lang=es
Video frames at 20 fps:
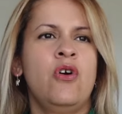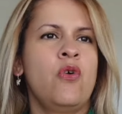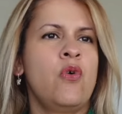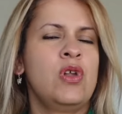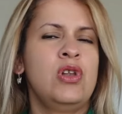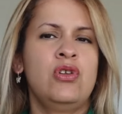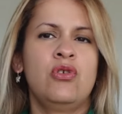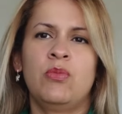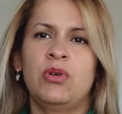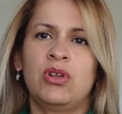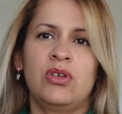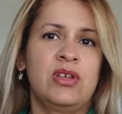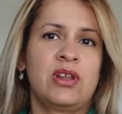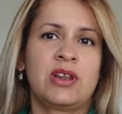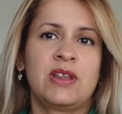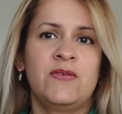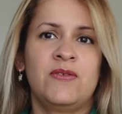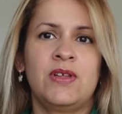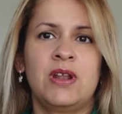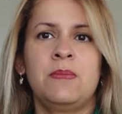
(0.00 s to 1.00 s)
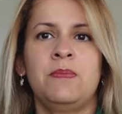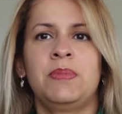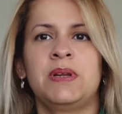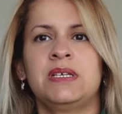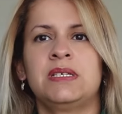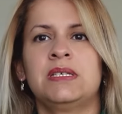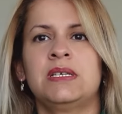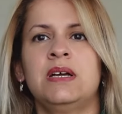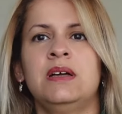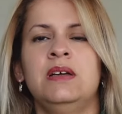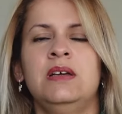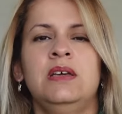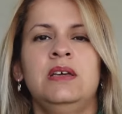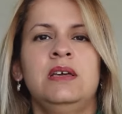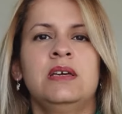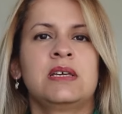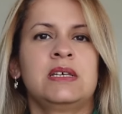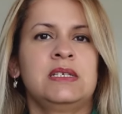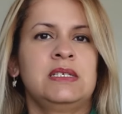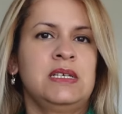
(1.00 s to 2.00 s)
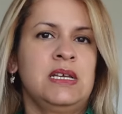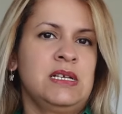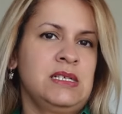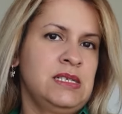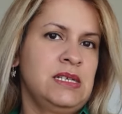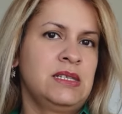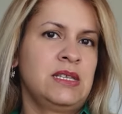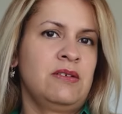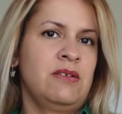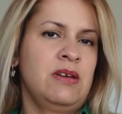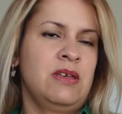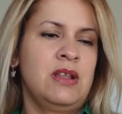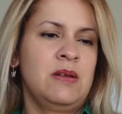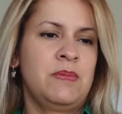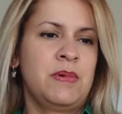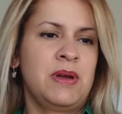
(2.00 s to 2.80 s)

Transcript: o el número de RIF de la empresa, que se hace a través de la